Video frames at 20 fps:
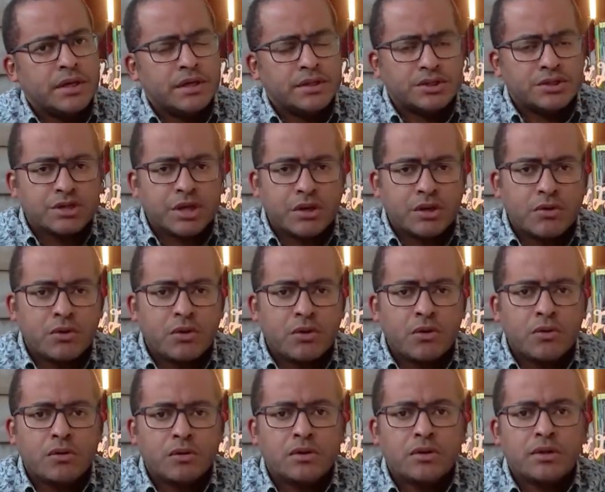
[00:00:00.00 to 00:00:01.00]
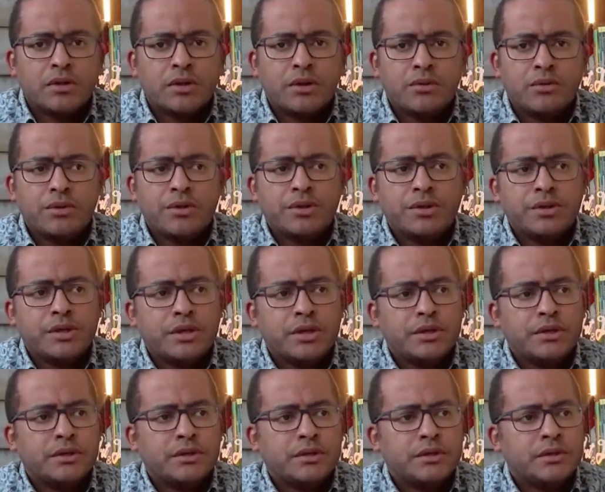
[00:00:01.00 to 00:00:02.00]
Jacó eu criei,
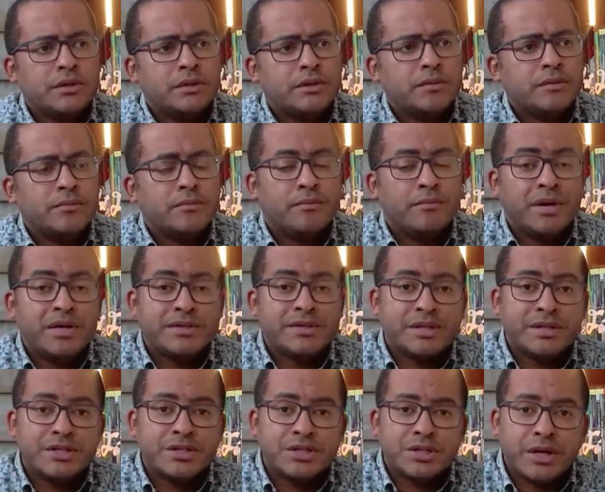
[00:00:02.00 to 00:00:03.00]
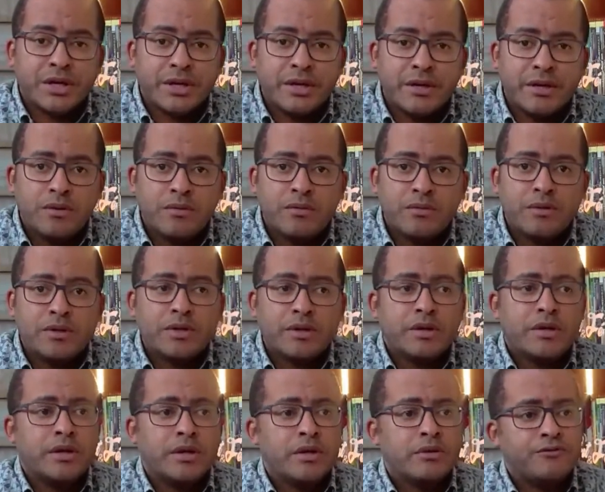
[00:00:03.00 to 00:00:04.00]
mas a Israel
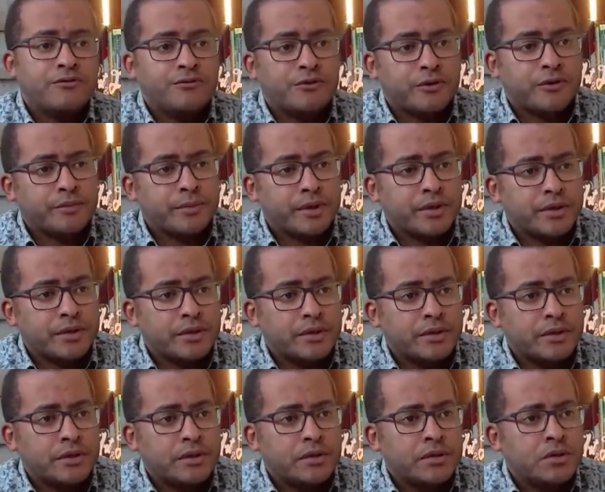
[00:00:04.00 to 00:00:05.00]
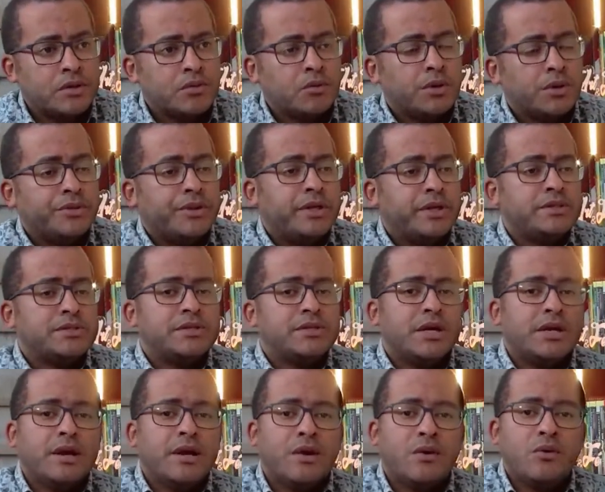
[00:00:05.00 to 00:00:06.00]
eu formei. Quando ele se
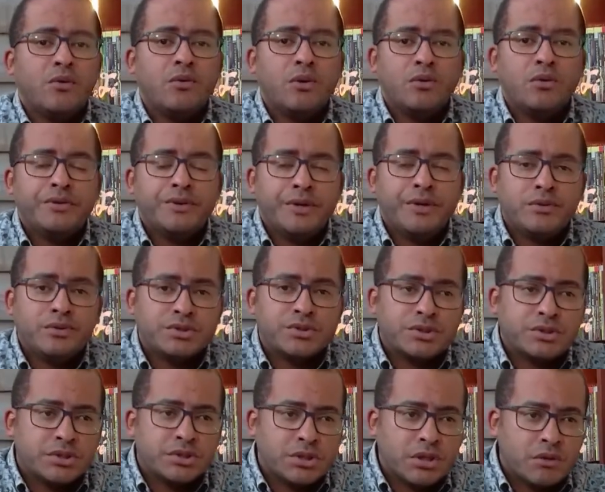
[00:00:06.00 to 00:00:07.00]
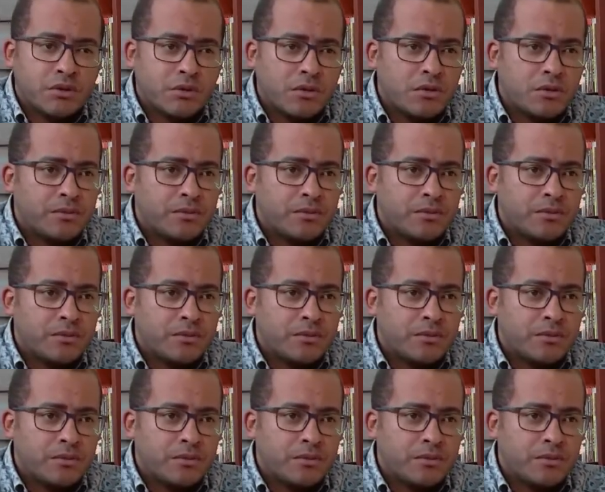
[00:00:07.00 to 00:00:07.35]
agarrou ao Deus de Jacó,